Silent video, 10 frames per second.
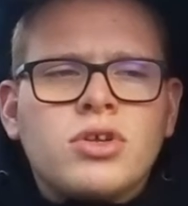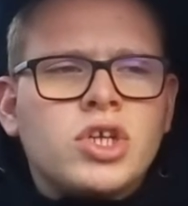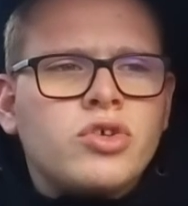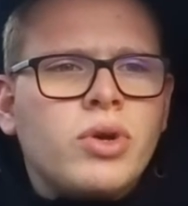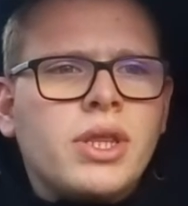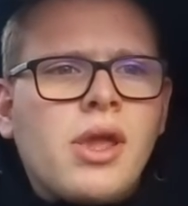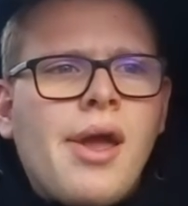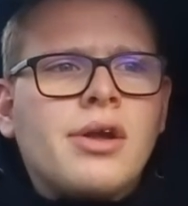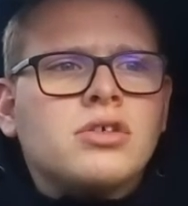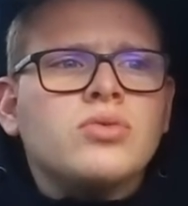machin chouette.
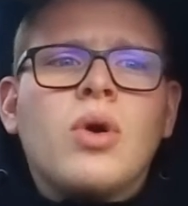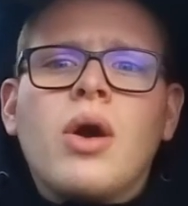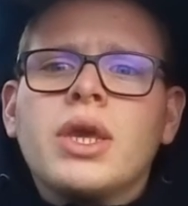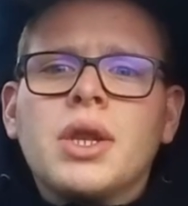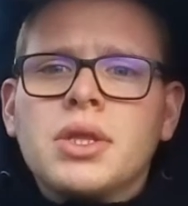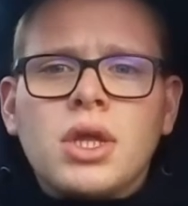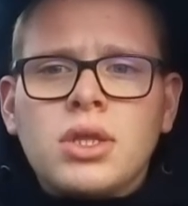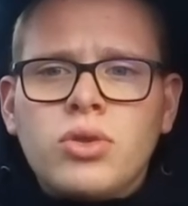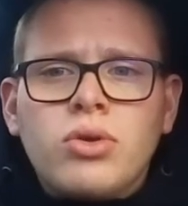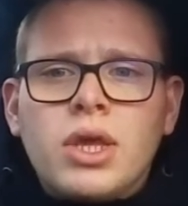Moi, quelqu'un,
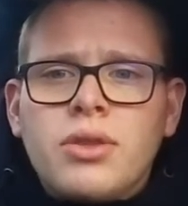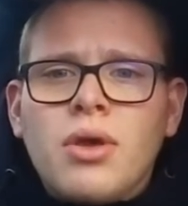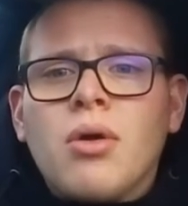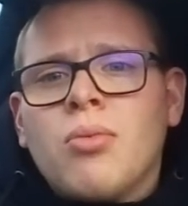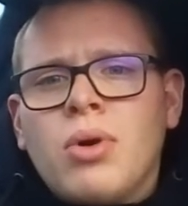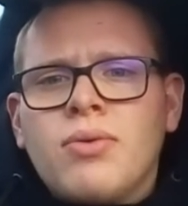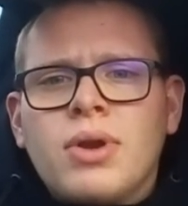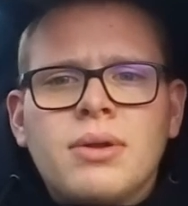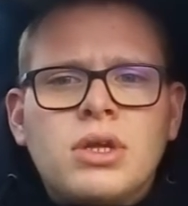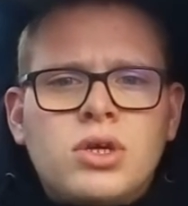un éducateur, au moins
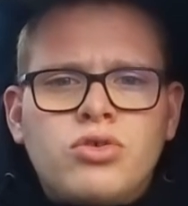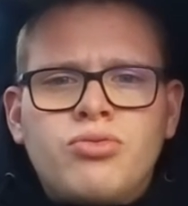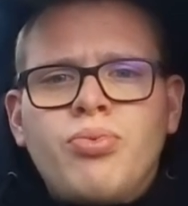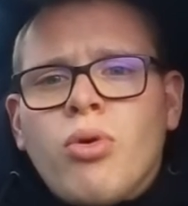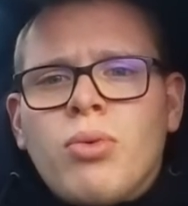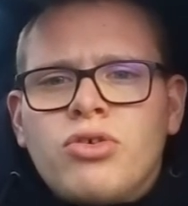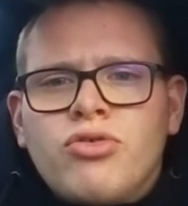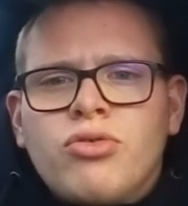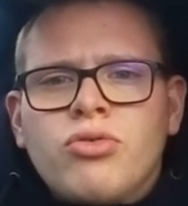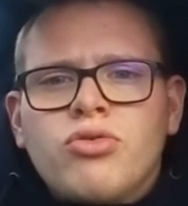voilà. Pour moi,
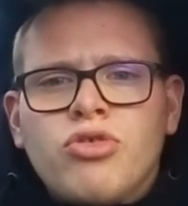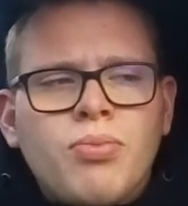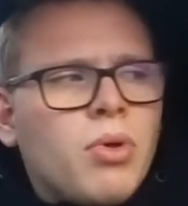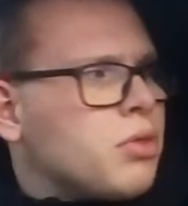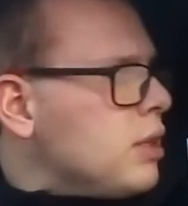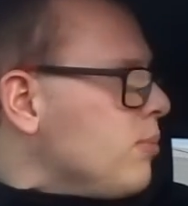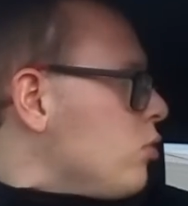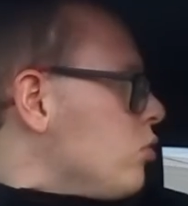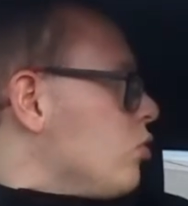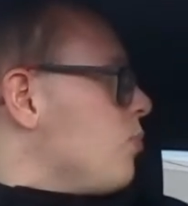je pense qu'il
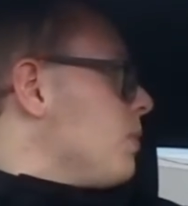manque de